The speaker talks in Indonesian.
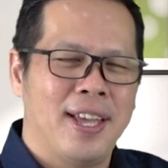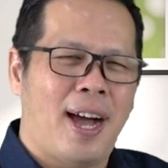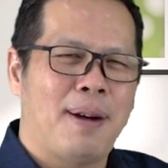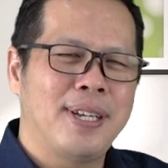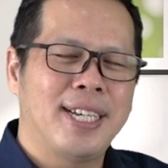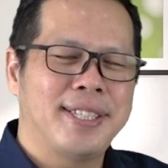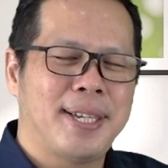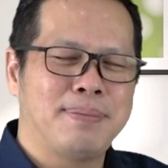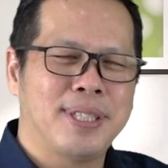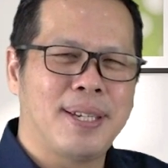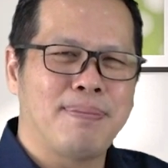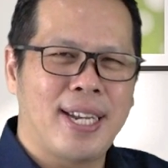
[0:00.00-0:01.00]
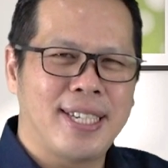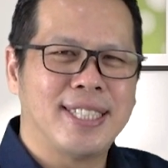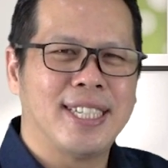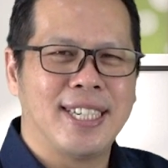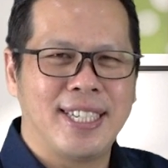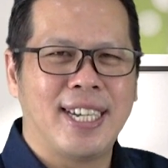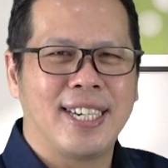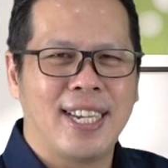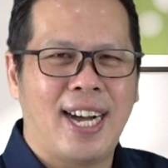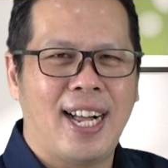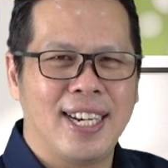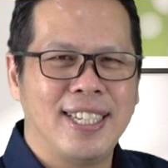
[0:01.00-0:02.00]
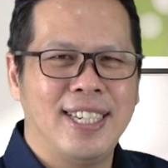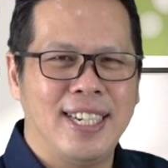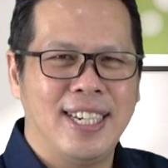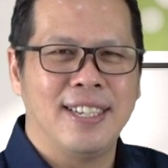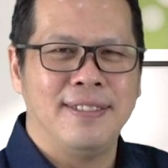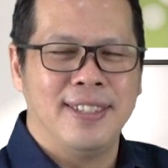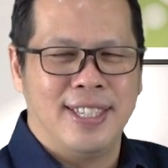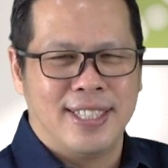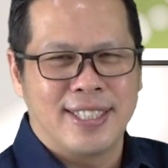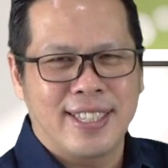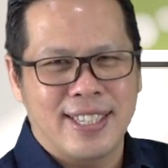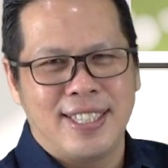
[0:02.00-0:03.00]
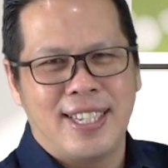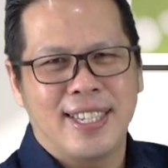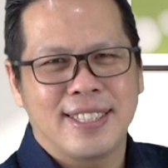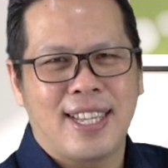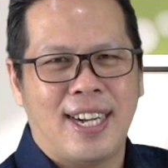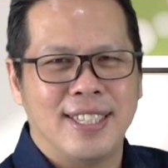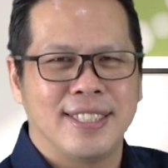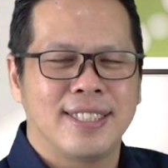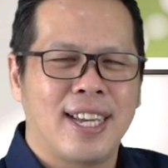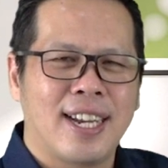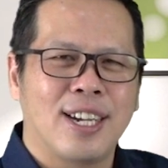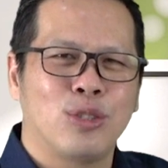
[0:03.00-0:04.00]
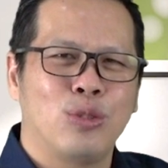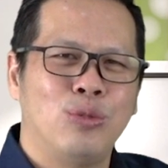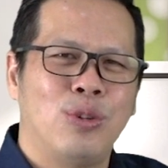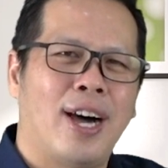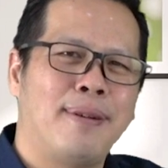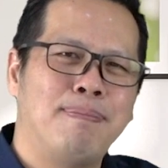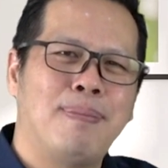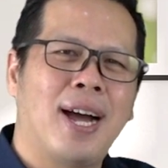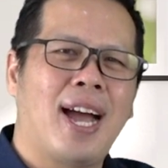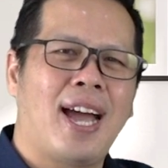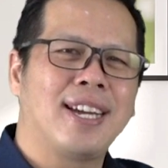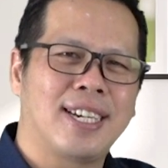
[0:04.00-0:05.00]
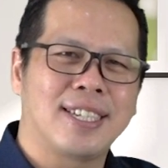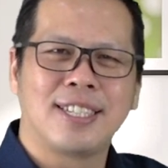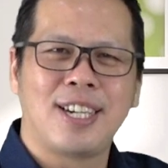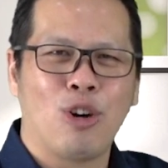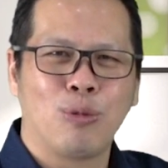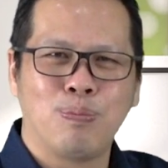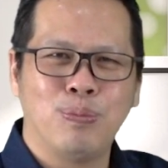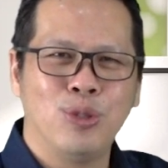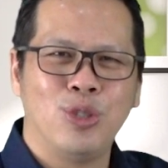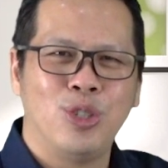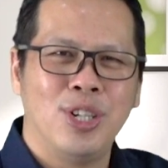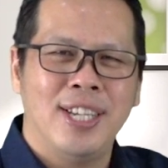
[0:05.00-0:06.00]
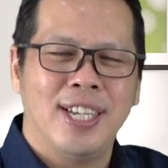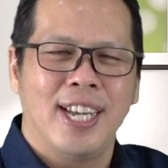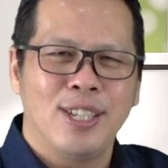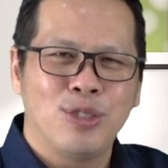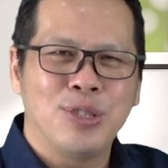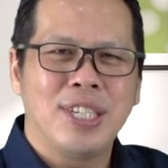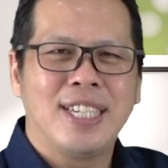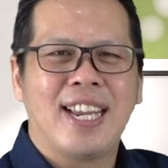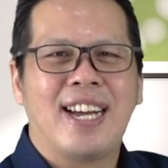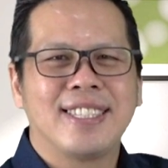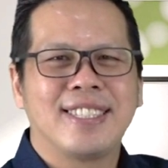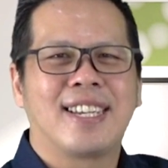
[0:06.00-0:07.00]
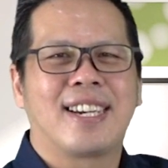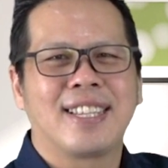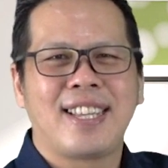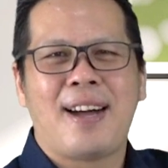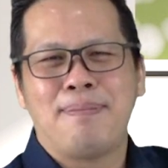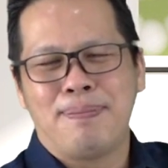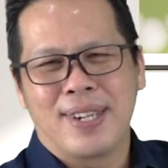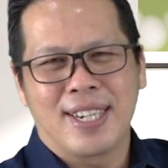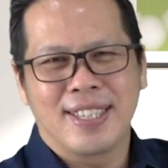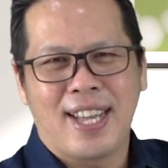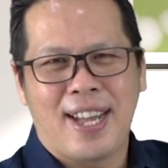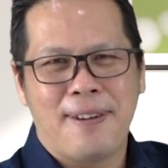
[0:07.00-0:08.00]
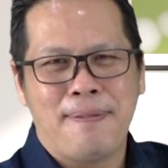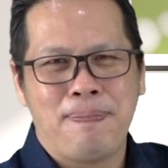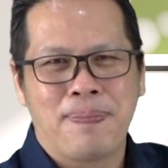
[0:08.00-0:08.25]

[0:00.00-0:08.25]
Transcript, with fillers: Apa yang kita bisa pelajari dari hal ini? Ternyata cara Tuhan mengangkat Daud pun itu tidak serta-merta.